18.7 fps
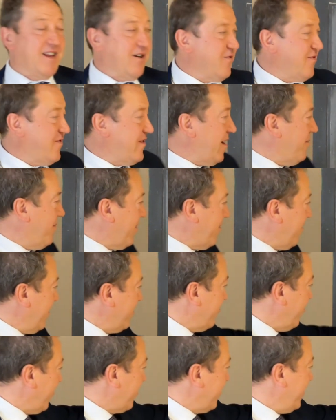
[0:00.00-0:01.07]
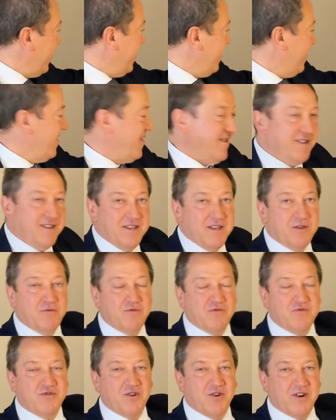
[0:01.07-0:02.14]
è la nostra parola d'ordine,
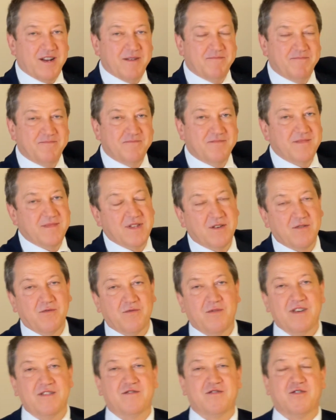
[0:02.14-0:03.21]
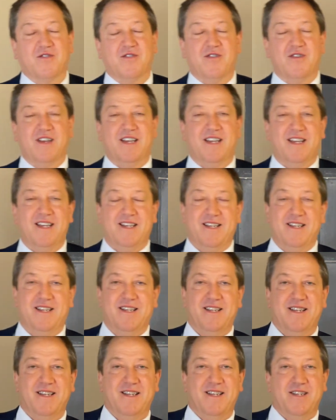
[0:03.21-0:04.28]
inclusione. Questo è
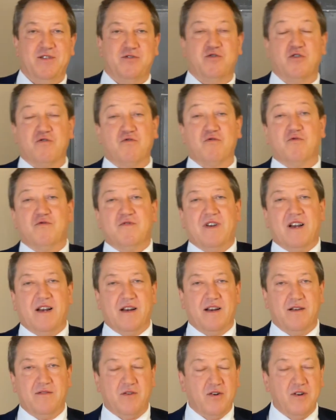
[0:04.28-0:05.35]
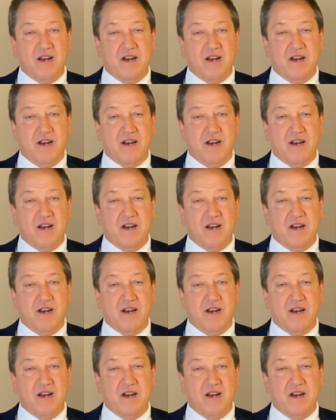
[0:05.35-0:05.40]
ciò su cui noi